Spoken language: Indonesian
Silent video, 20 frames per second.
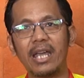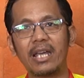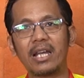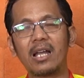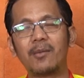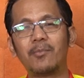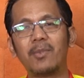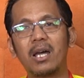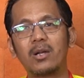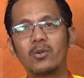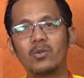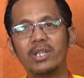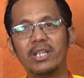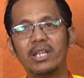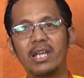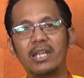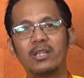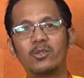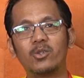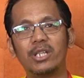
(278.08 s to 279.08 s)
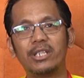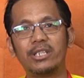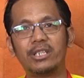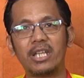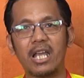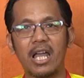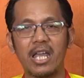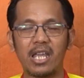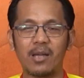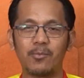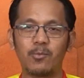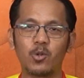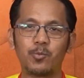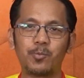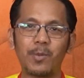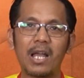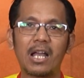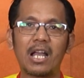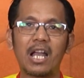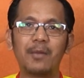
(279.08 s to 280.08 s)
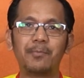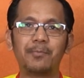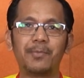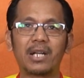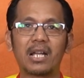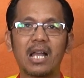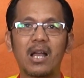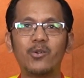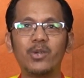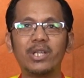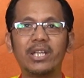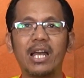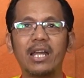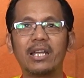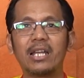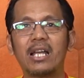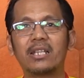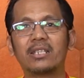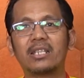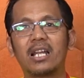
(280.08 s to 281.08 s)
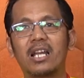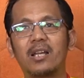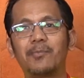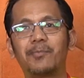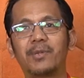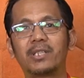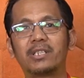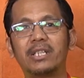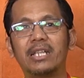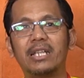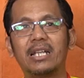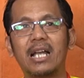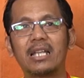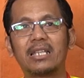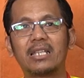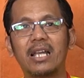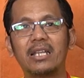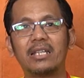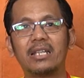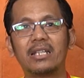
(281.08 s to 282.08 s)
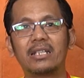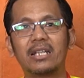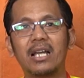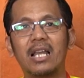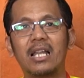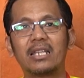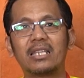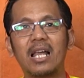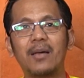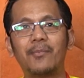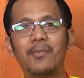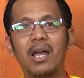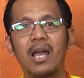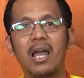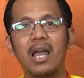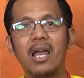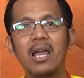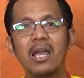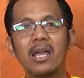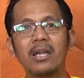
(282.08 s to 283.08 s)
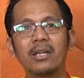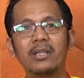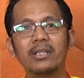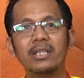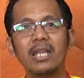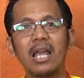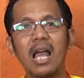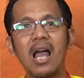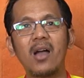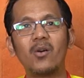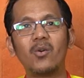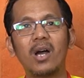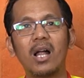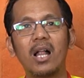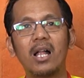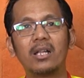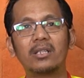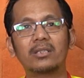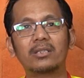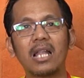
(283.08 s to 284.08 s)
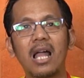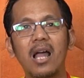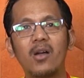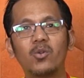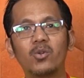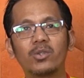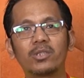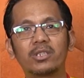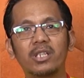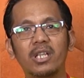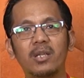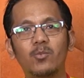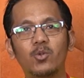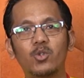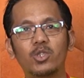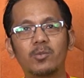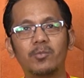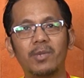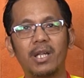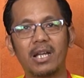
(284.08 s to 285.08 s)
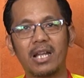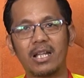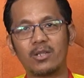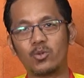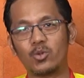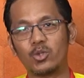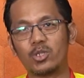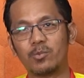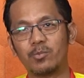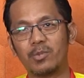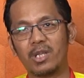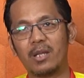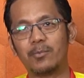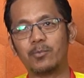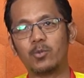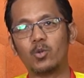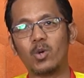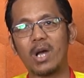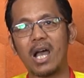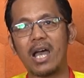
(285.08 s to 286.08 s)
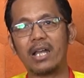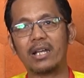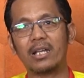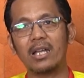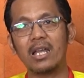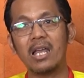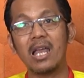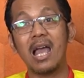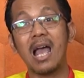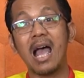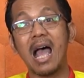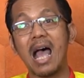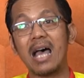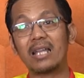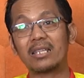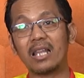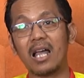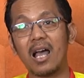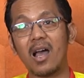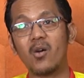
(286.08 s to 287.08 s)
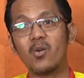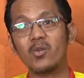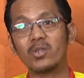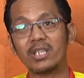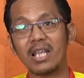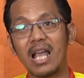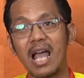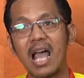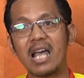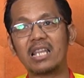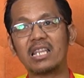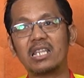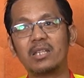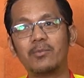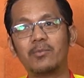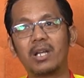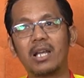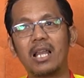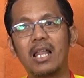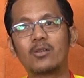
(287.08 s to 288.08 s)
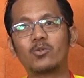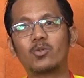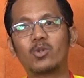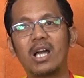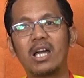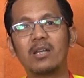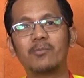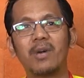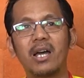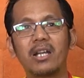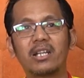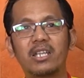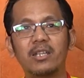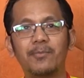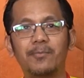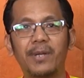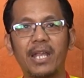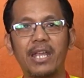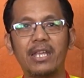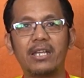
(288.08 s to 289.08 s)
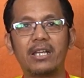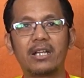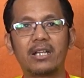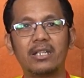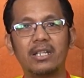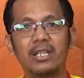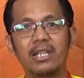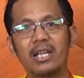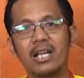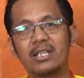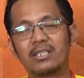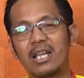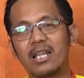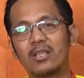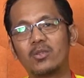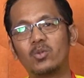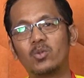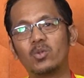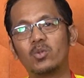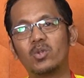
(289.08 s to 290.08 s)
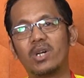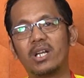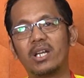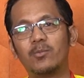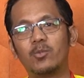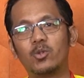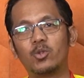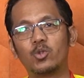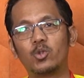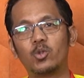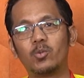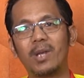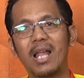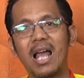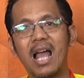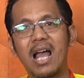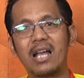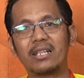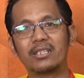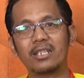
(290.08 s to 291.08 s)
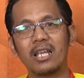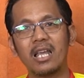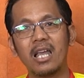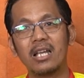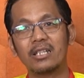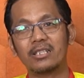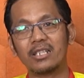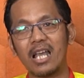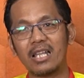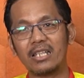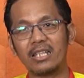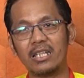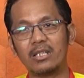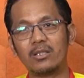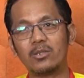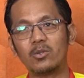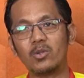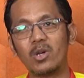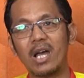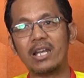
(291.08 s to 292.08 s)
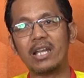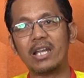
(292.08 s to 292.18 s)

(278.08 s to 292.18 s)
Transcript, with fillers: era baru Liga Indonesia yang merupakan perkawinan antara Perserikatan dan Galatama di awal tahun 1990-an atau saat diberlakukan marquee player di Liga 1 2017. Saat itu